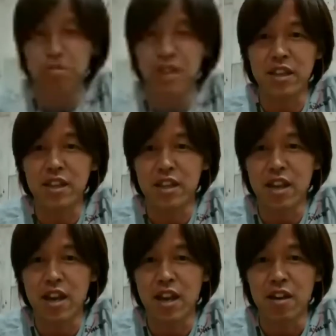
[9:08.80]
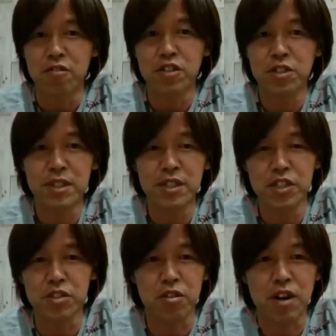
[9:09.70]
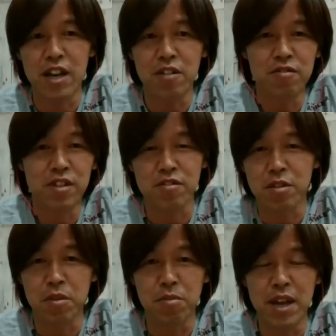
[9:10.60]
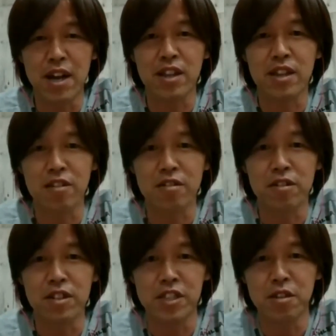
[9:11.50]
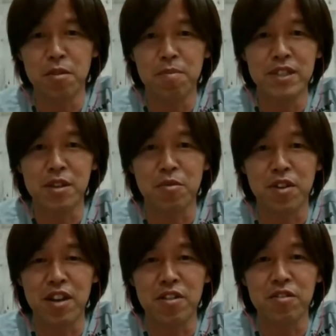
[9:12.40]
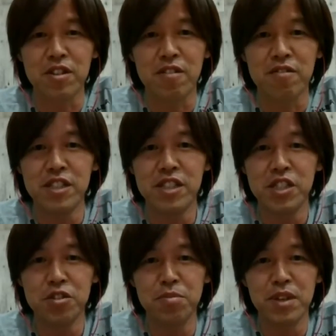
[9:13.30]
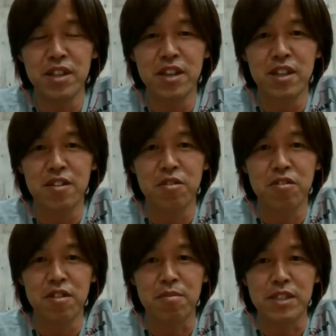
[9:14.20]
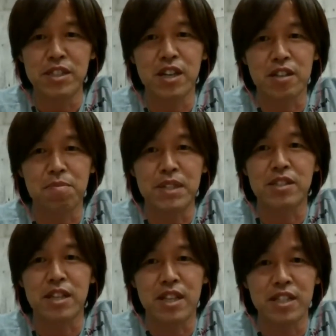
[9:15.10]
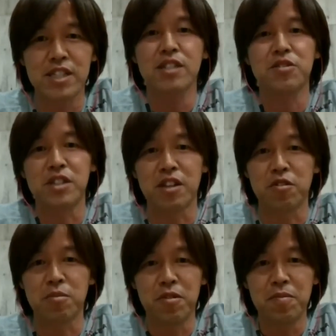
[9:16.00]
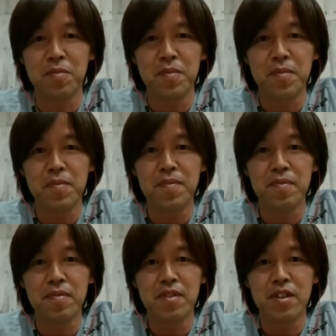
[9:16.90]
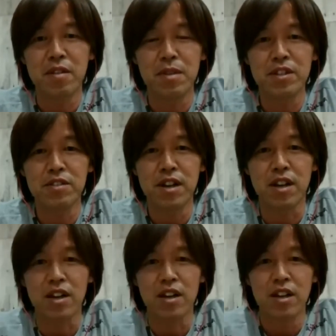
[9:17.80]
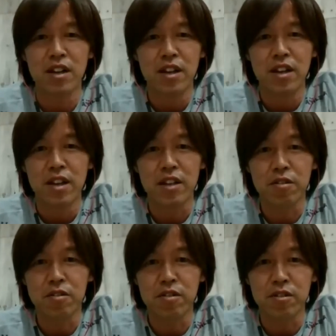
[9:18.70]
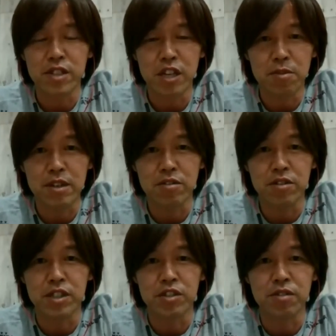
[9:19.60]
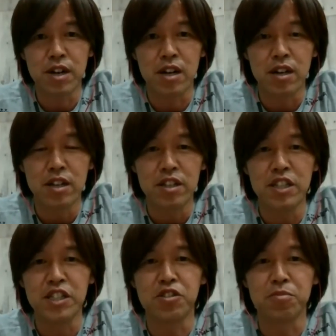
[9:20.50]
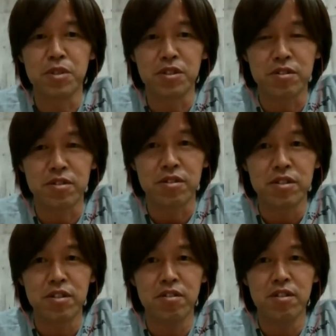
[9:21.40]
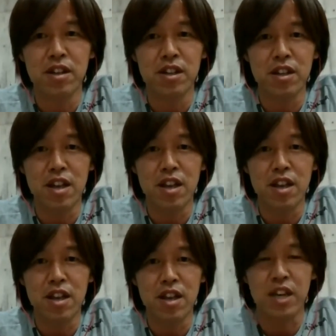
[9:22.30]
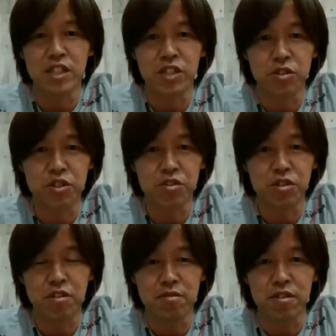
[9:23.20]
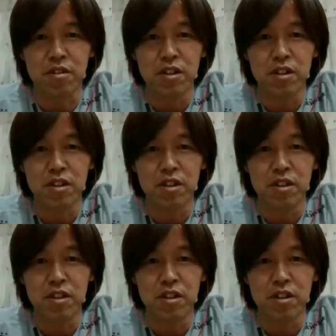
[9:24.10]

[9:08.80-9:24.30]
ができて、大島選手とアイコンタクトでも目が合ってる、いつでもパスがもらえるよっていう、いい準備ができてるときは、間違いなくパスが出しやすいんだと。まずは、えっと、サイドバックの選手はいい準備をする。その中で2対1の状況を、